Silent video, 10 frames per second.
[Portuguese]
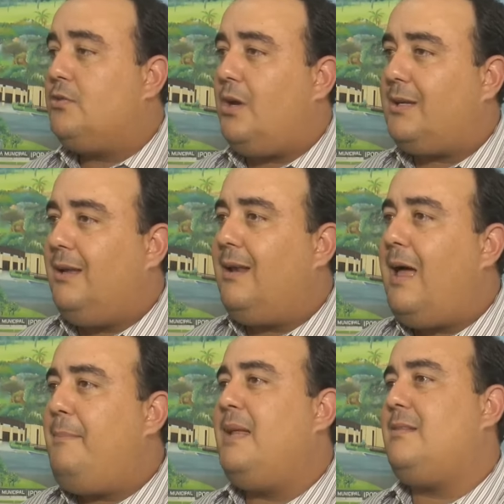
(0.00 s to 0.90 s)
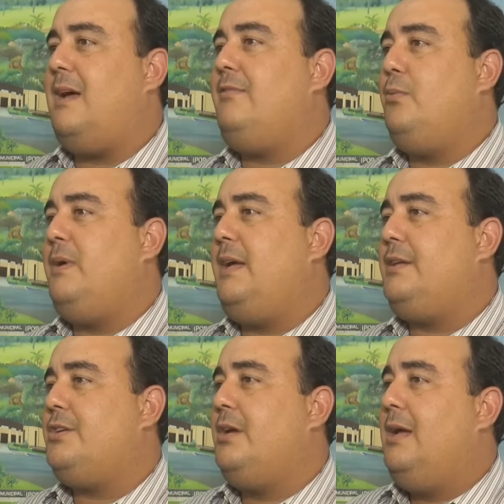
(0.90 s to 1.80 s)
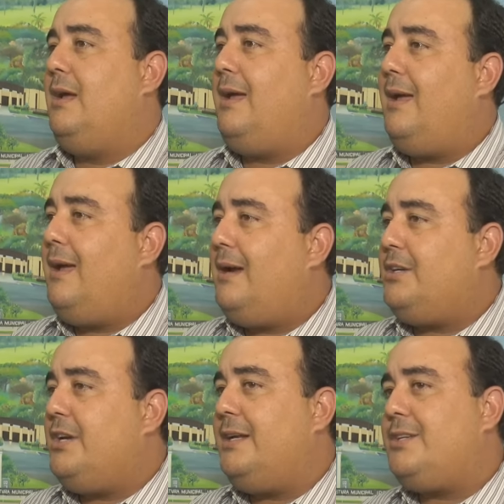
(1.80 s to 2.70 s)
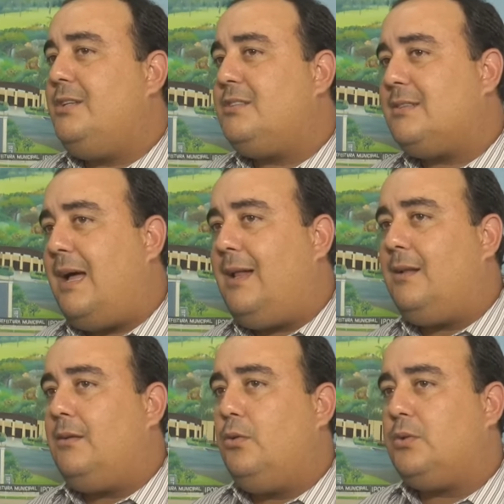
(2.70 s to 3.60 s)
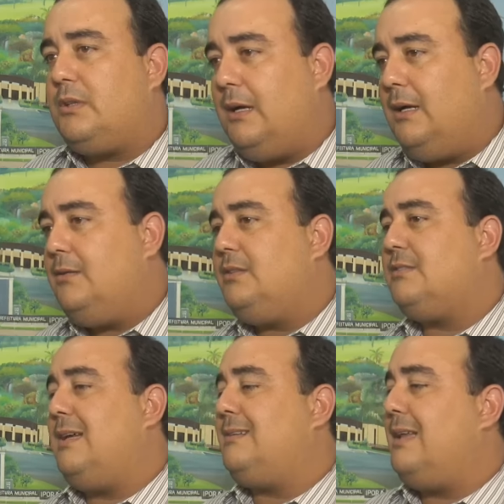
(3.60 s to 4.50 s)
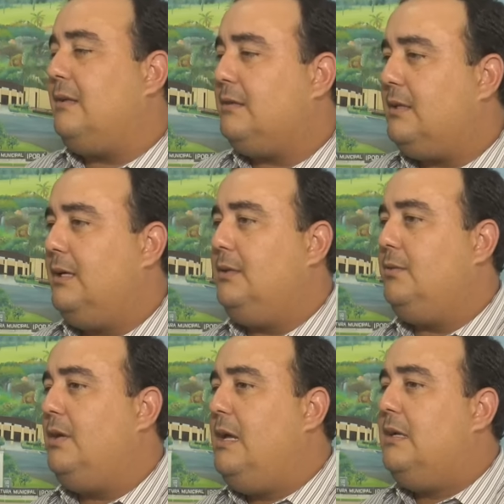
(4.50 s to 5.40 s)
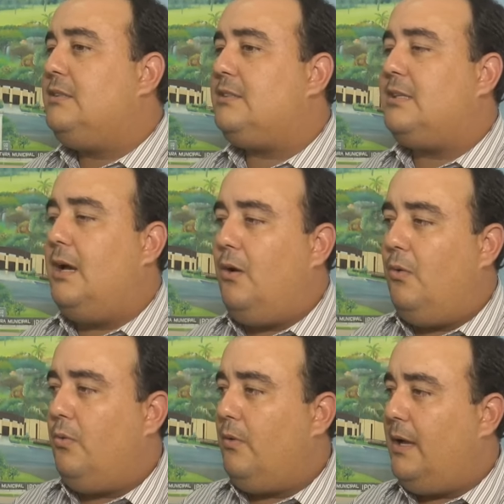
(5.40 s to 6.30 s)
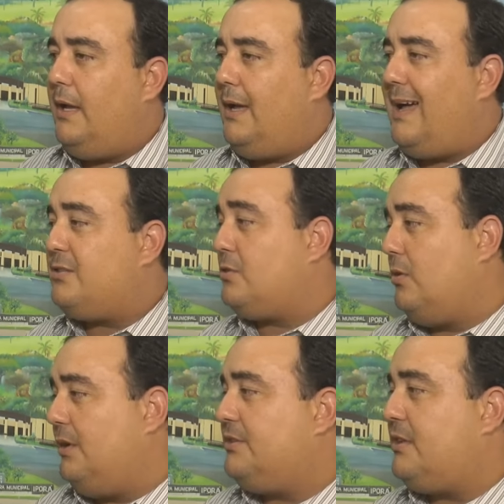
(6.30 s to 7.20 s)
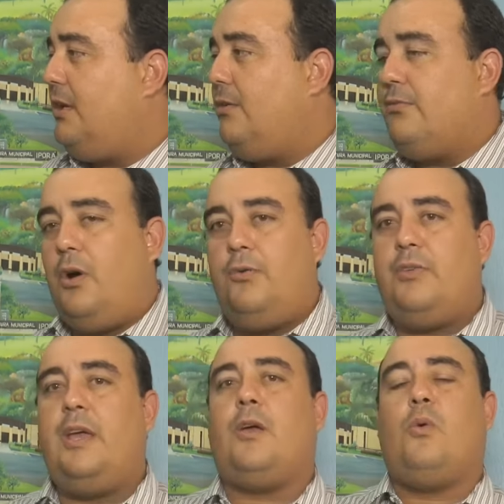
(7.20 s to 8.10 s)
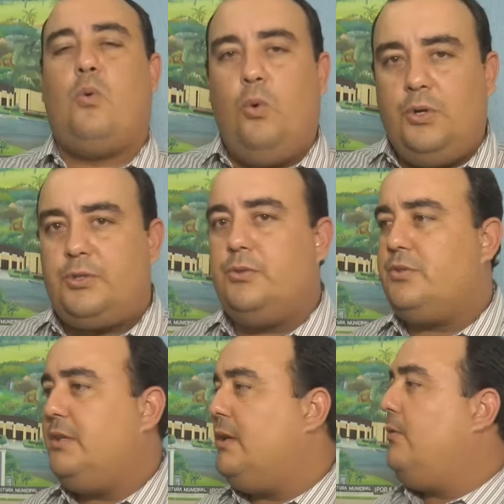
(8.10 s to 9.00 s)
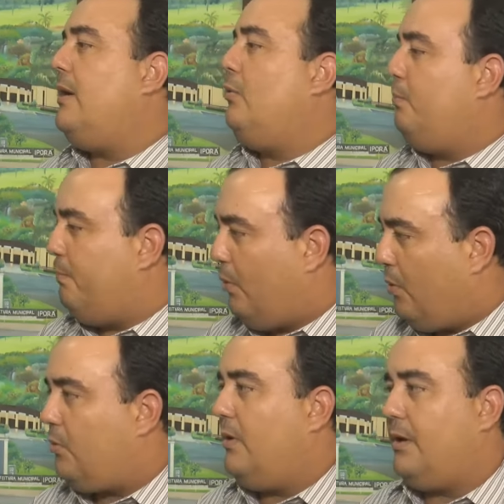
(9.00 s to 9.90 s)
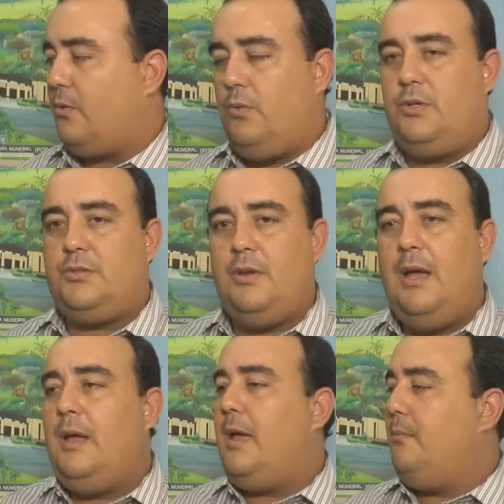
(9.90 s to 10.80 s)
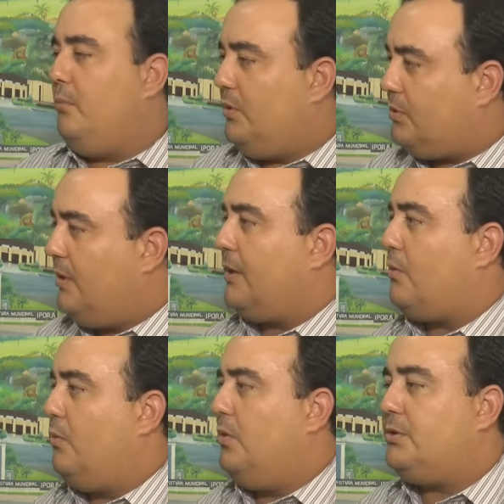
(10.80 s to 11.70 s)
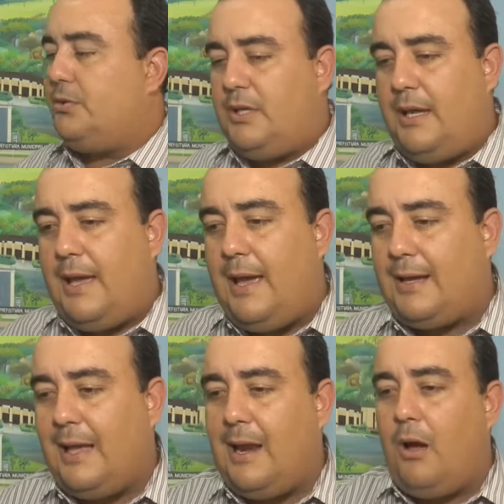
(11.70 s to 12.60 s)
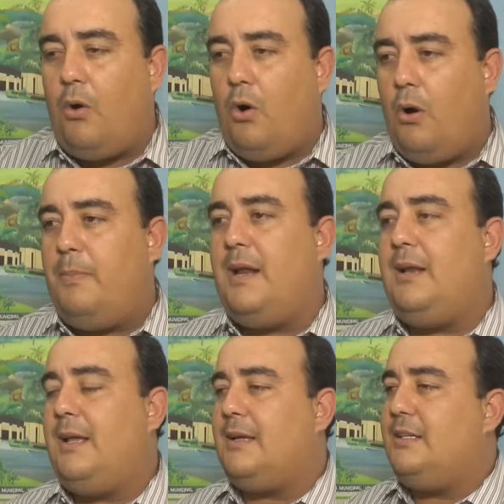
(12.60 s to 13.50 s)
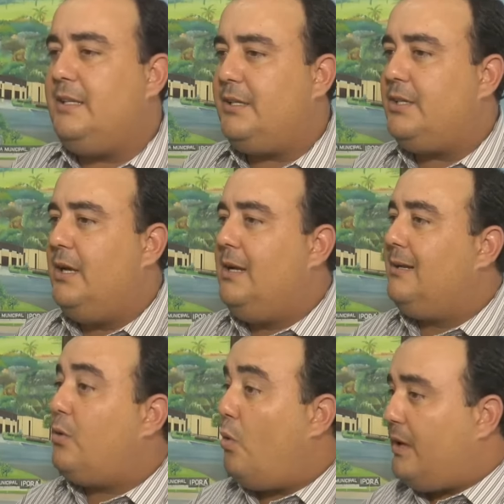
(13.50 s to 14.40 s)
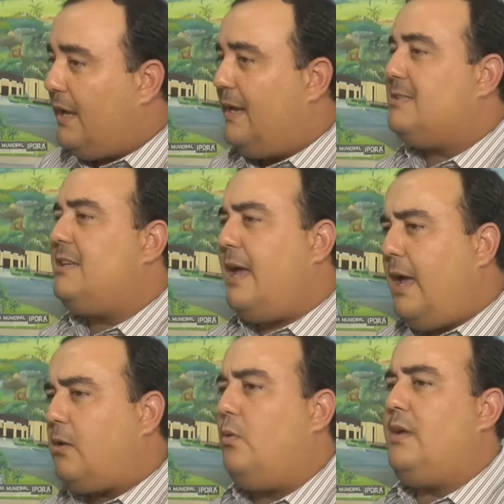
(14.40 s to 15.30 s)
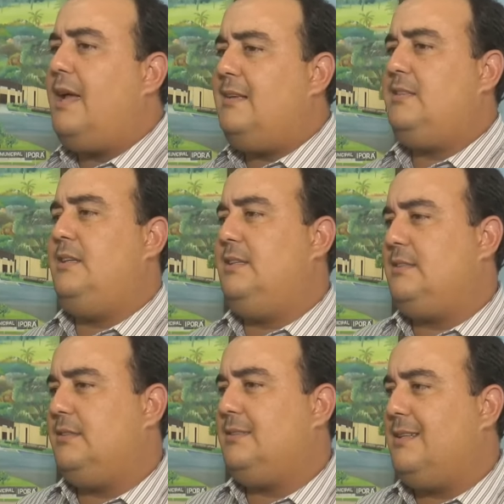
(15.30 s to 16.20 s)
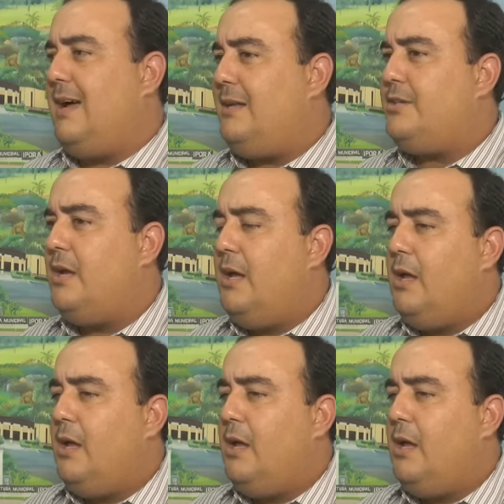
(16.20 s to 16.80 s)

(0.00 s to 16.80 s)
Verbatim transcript: Só que, lamentavelmente, é, a gente está lutando, está tentando, são é, ações que envolvem recursos, e não é um pouco recurso, é muito recurso, que é aquela obra ali que a gente conhece e reconhece a necessidade.